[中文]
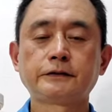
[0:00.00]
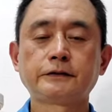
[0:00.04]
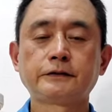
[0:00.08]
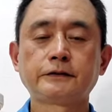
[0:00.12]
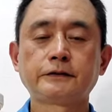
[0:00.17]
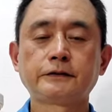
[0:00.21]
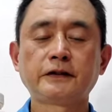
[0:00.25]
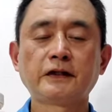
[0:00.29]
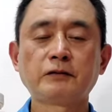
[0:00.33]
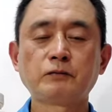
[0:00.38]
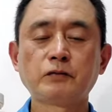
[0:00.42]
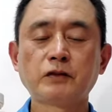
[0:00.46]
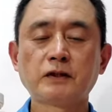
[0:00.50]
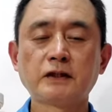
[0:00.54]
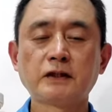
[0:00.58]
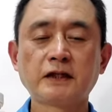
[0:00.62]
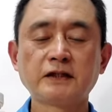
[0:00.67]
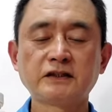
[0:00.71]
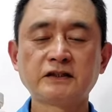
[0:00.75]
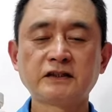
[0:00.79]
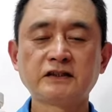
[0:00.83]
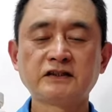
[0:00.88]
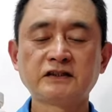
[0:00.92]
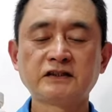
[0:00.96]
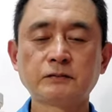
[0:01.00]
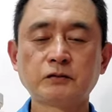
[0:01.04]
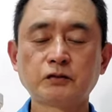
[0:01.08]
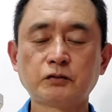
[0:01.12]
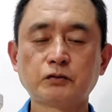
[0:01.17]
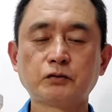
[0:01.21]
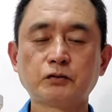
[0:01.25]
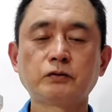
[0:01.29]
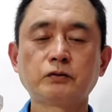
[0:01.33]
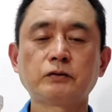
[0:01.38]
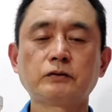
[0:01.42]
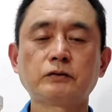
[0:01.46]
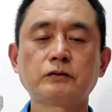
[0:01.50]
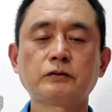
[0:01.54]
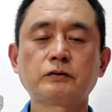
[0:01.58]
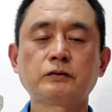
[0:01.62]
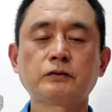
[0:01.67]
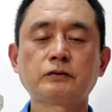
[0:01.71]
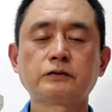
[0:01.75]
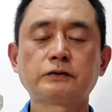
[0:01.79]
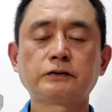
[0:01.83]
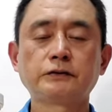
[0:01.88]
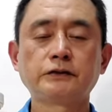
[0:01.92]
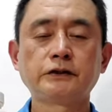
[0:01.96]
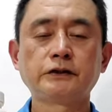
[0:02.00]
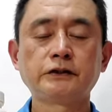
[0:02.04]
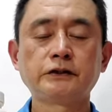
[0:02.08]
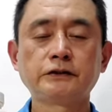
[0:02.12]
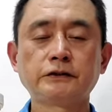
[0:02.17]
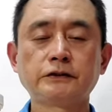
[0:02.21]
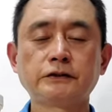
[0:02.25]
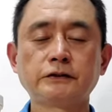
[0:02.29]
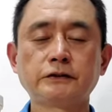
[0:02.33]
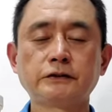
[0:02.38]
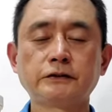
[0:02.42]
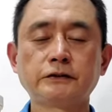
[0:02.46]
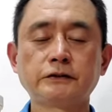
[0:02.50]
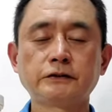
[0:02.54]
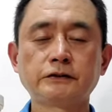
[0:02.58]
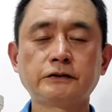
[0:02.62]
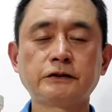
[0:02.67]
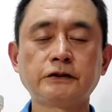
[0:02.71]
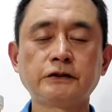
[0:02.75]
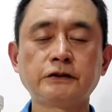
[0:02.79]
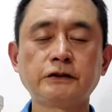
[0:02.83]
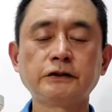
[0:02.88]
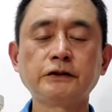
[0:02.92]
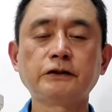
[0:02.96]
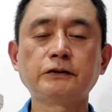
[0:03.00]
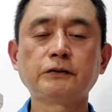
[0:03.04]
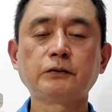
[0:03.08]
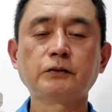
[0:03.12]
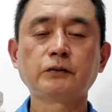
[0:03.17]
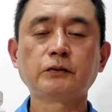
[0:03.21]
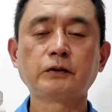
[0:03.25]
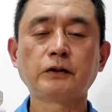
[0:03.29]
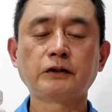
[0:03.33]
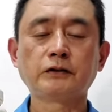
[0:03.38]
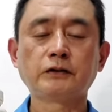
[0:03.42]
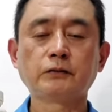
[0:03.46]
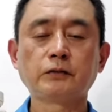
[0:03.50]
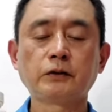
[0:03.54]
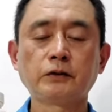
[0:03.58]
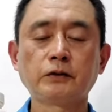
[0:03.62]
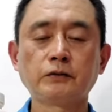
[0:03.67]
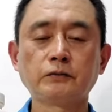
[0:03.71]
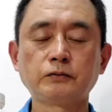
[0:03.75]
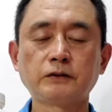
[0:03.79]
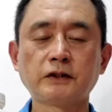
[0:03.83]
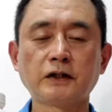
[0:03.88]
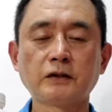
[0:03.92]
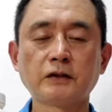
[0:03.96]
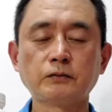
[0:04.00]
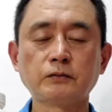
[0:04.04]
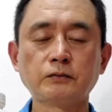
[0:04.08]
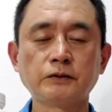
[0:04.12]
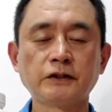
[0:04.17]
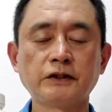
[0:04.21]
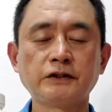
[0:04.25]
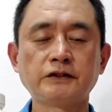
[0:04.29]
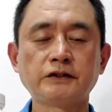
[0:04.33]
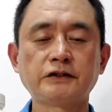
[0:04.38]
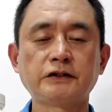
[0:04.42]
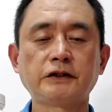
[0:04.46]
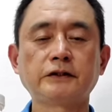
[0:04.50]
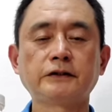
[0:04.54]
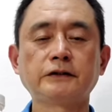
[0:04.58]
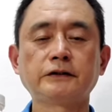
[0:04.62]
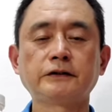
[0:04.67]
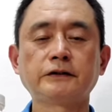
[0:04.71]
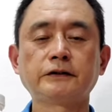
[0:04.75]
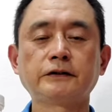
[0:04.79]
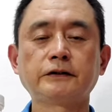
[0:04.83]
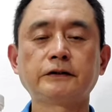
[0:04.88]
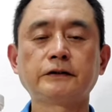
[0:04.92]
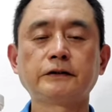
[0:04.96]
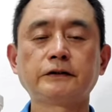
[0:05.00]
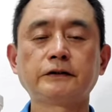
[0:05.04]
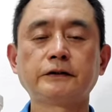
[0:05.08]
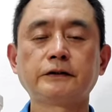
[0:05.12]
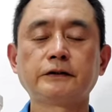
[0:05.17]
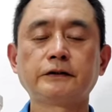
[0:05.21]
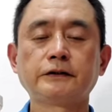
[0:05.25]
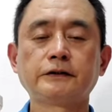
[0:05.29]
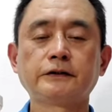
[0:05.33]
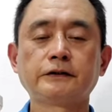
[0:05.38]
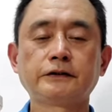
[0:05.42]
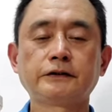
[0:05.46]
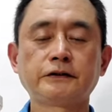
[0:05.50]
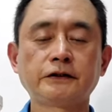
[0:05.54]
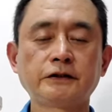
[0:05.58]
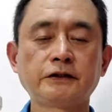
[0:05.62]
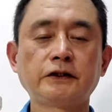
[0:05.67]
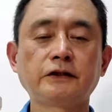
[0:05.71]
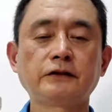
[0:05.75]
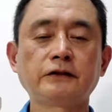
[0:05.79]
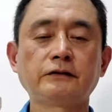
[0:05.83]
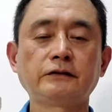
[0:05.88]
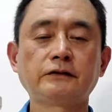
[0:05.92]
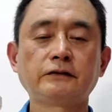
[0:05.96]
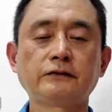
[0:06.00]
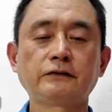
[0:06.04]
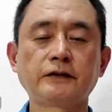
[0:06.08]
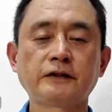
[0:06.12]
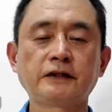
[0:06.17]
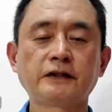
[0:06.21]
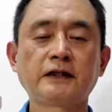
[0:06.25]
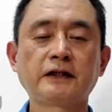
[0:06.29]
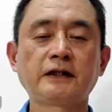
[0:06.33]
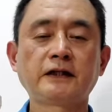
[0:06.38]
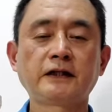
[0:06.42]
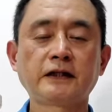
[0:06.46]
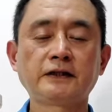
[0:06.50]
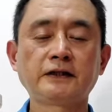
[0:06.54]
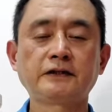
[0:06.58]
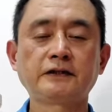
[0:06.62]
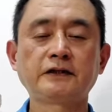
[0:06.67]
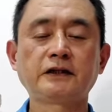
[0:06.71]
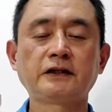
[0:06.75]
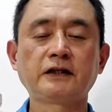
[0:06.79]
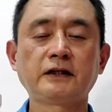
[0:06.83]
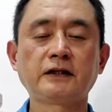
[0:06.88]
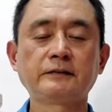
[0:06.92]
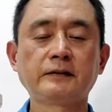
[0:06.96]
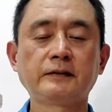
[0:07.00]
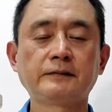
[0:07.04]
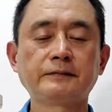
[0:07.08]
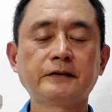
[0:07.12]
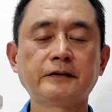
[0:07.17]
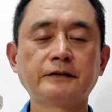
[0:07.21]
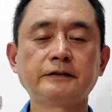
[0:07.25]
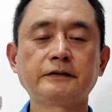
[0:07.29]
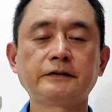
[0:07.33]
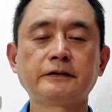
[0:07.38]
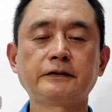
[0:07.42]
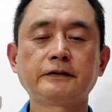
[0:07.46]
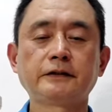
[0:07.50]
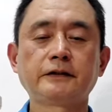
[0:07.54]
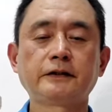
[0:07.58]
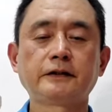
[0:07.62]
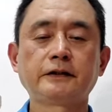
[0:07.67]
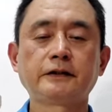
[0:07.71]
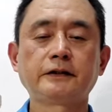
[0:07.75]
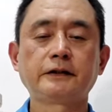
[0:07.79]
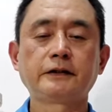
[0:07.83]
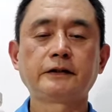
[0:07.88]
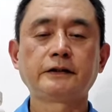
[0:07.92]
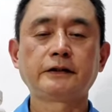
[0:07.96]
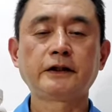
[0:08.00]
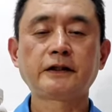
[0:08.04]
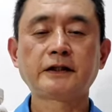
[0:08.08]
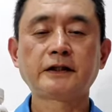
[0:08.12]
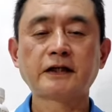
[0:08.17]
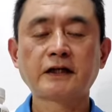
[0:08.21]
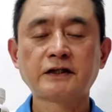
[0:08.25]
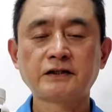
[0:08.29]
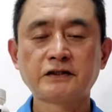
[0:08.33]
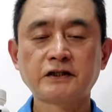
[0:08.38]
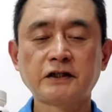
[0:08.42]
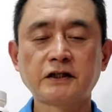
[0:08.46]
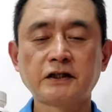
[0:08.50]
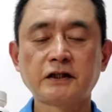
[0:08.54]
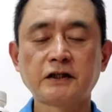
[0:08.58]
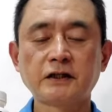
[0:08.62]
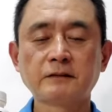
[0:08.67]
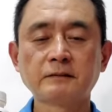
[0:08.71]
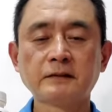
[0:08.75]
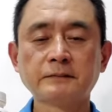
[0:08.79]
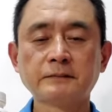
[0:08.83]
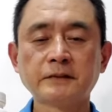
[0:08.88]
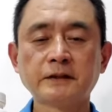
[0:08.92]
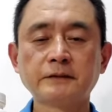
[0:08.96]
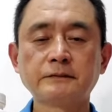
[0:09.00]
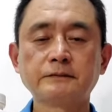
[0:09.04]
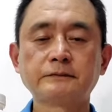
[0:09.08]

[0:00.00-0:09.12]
让我们改善这么多，连体力回恢复到五年前，真的非常感谢恩们 N，也感谢恩们们